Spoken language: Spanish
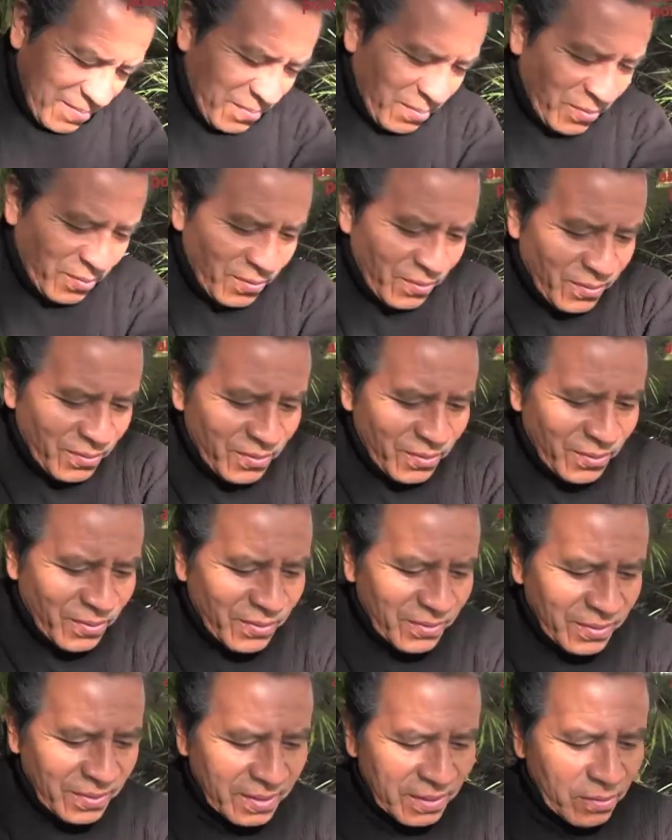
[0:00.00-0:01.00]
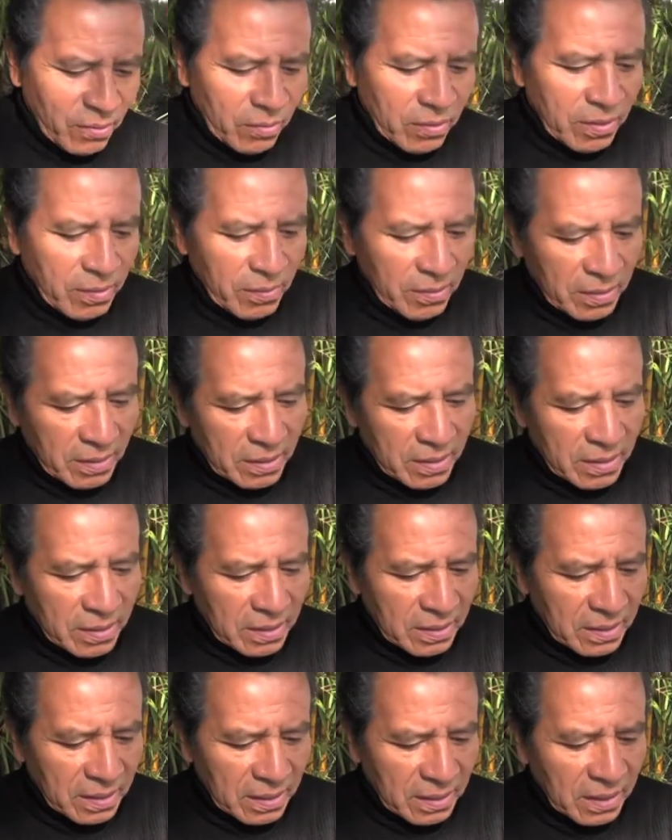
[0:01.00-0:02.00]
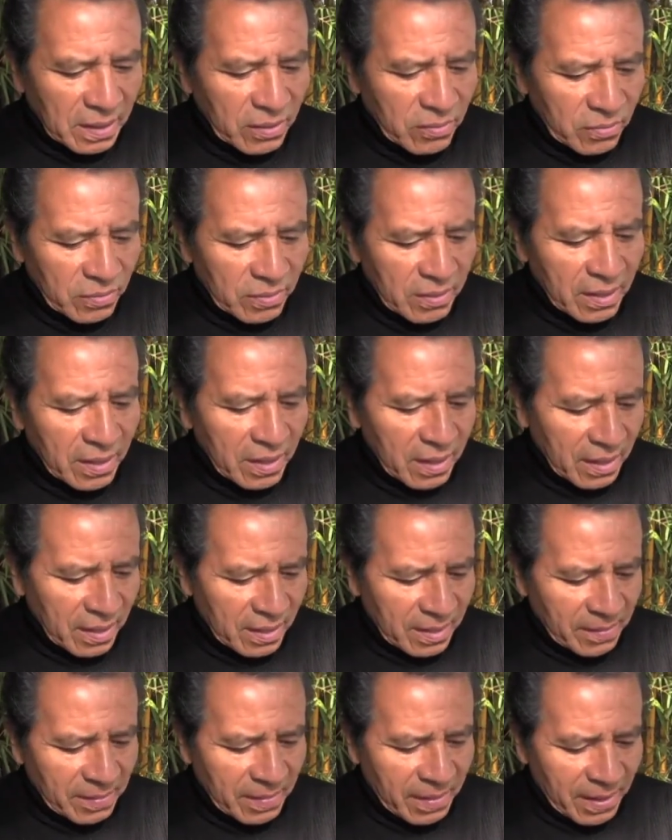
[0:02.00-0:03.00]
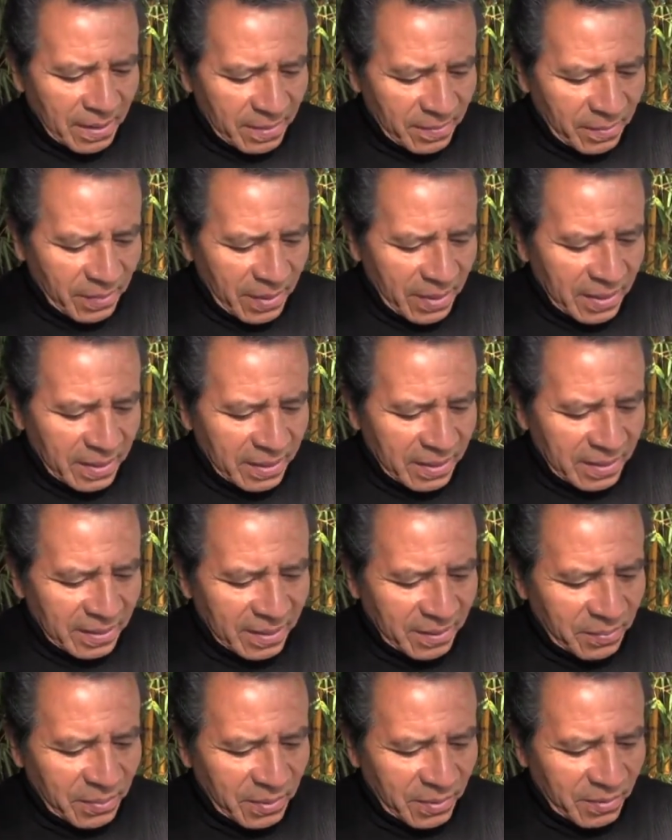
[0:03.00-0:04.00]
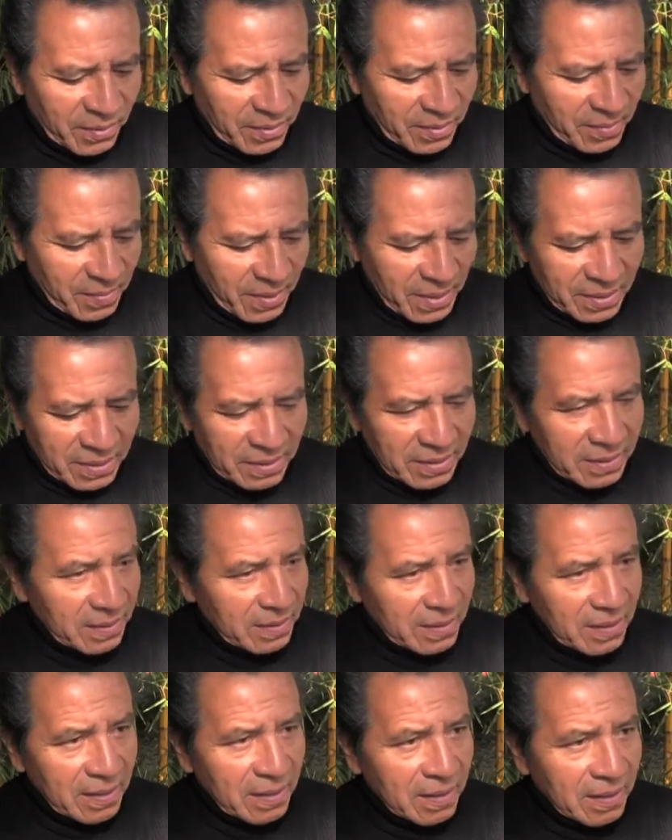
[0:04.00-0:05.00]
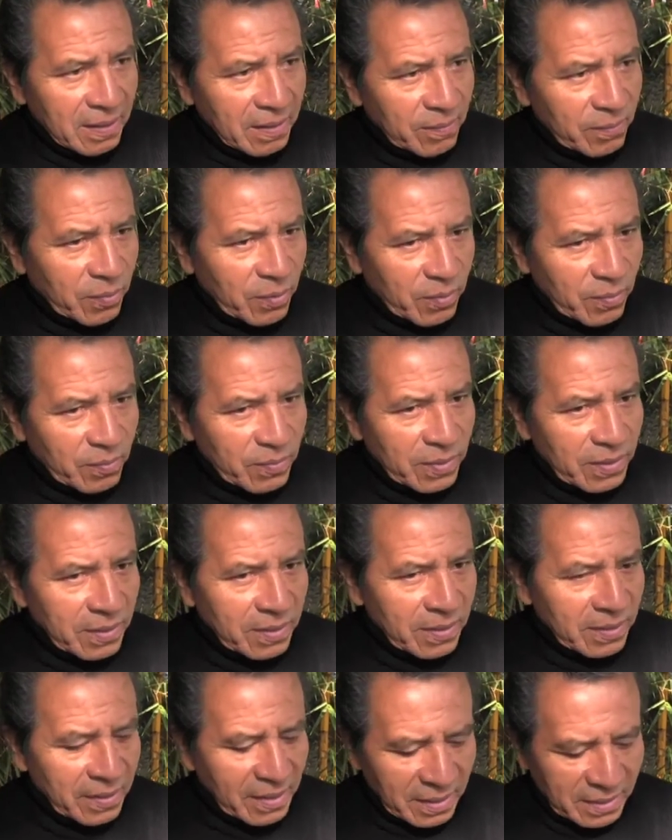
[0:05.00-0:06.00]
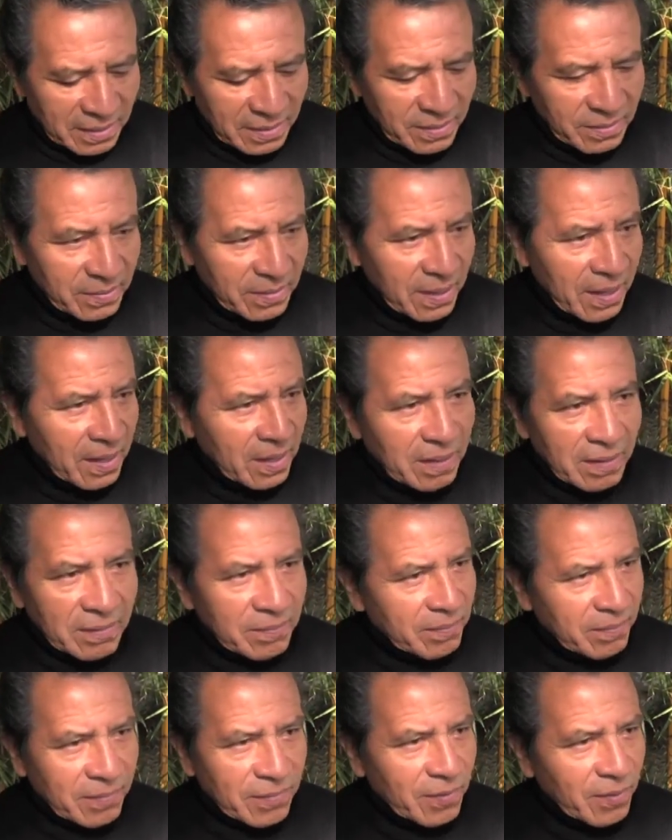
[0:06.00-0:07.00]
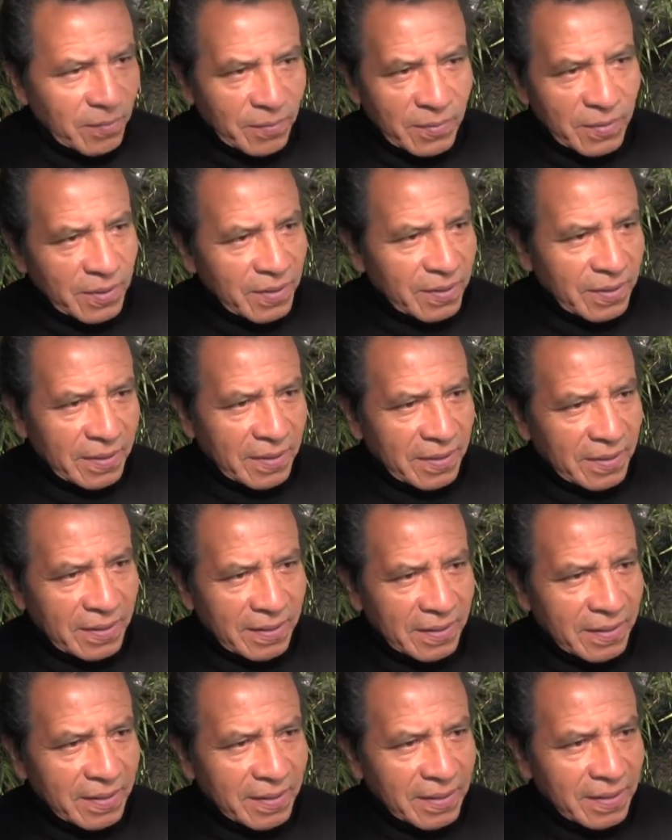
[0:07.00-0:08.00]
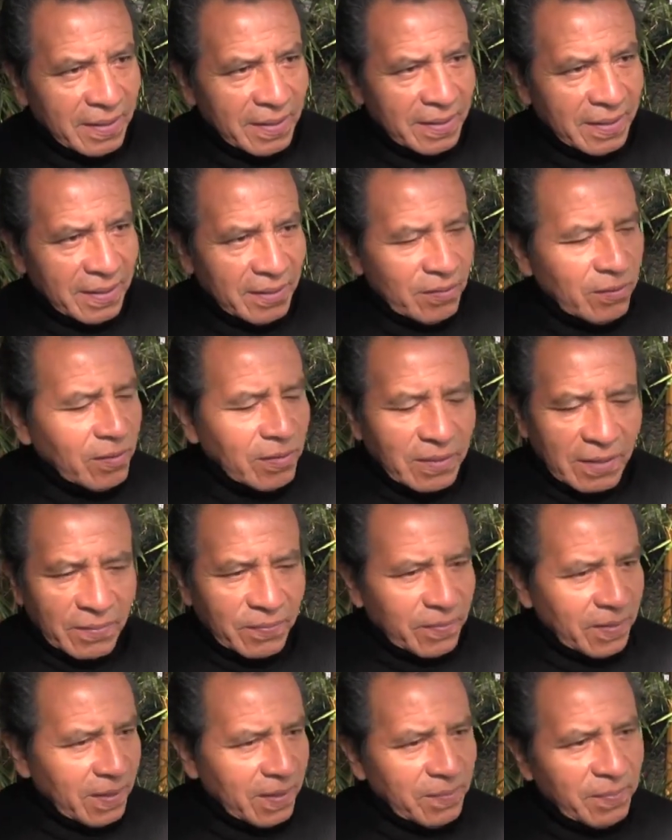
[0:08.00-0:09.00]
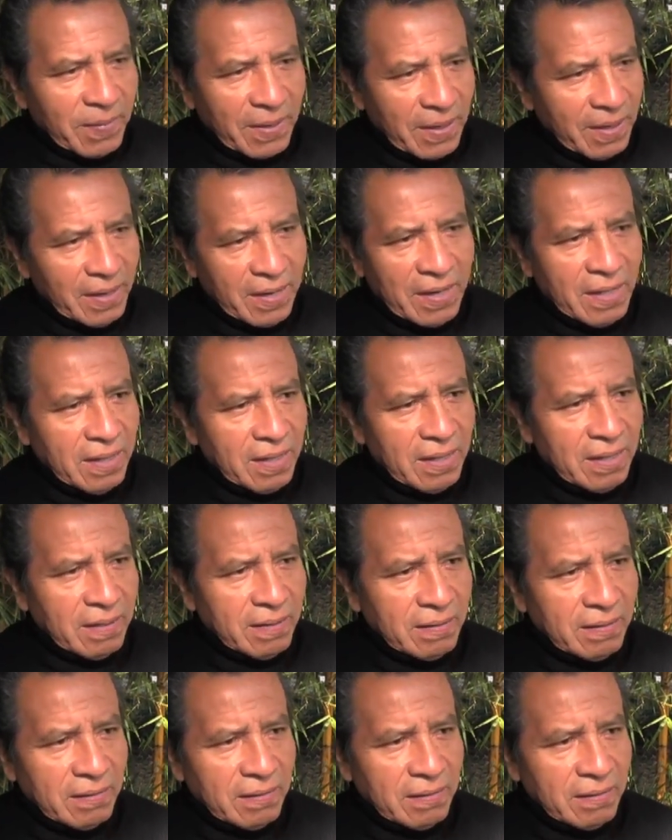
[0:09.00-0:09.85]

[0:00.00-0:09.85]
Pues yo, considero que quizás ayude al, planeta, pero lo demás, así, por mi actividad, no me no interfiere para nada.